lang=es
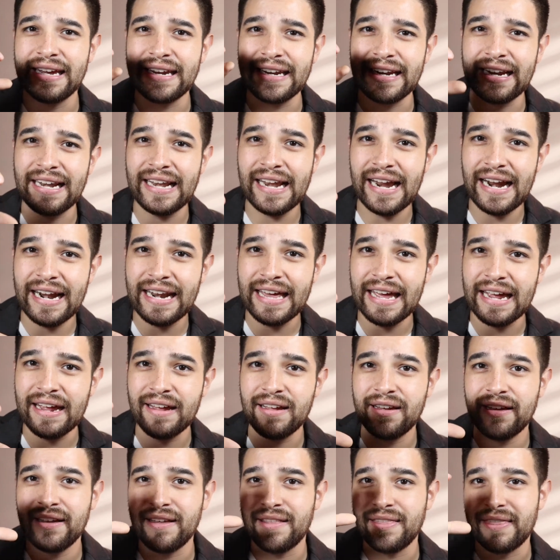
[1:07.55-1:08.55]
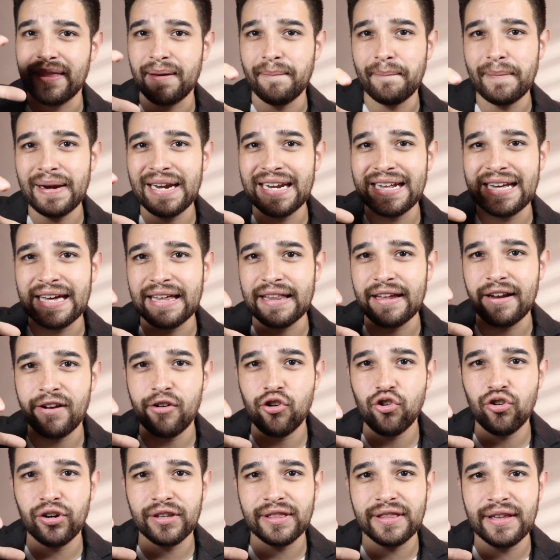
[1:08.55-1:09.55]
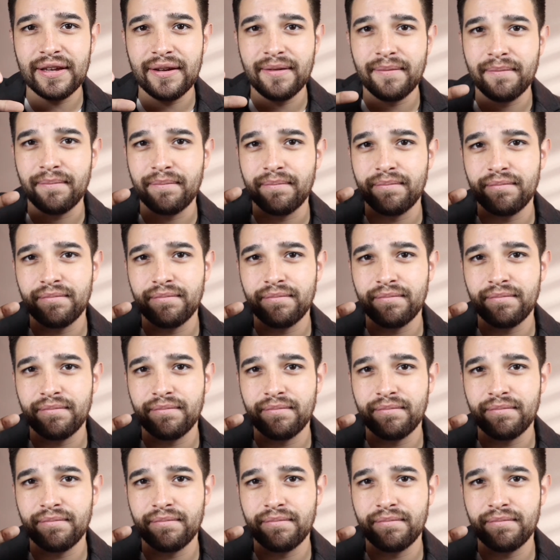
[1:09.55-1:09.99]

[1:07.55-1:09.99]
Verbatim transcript: en el área de América del Norte,